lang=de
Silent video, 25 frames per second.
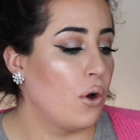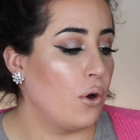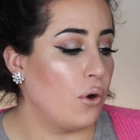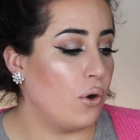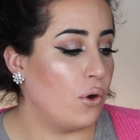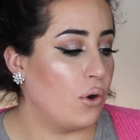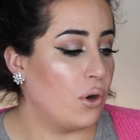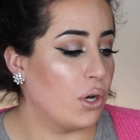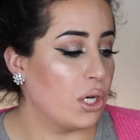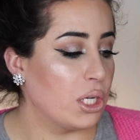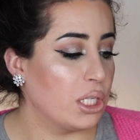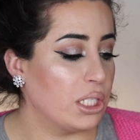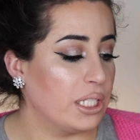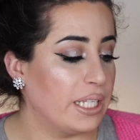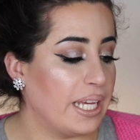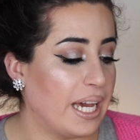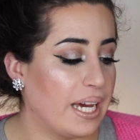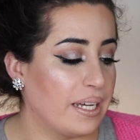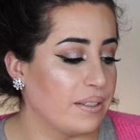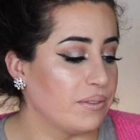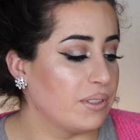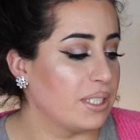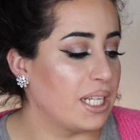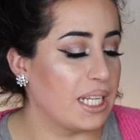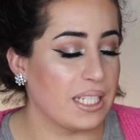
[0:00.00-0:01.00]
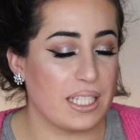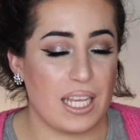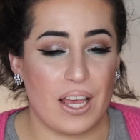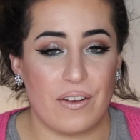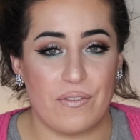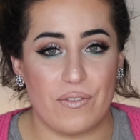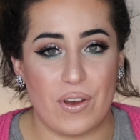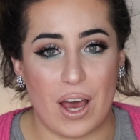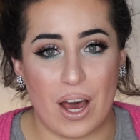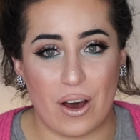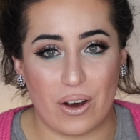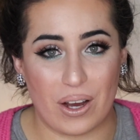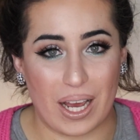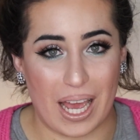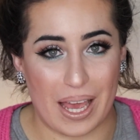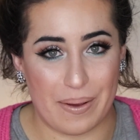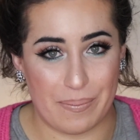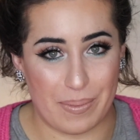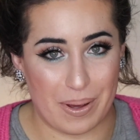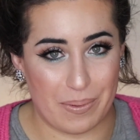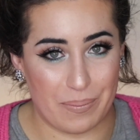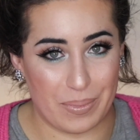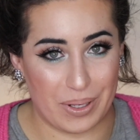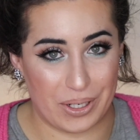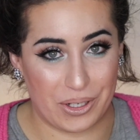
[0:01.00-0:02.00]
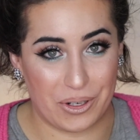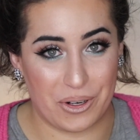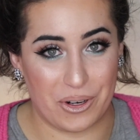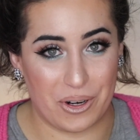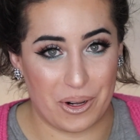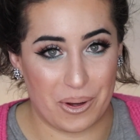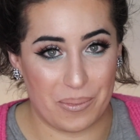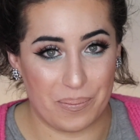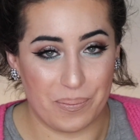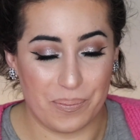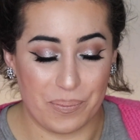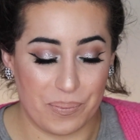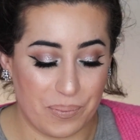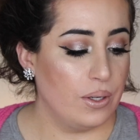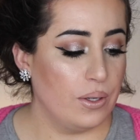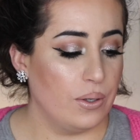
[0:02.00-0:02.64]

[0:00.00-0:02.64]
Und ja, das haben wir auch einmal mitgenommen.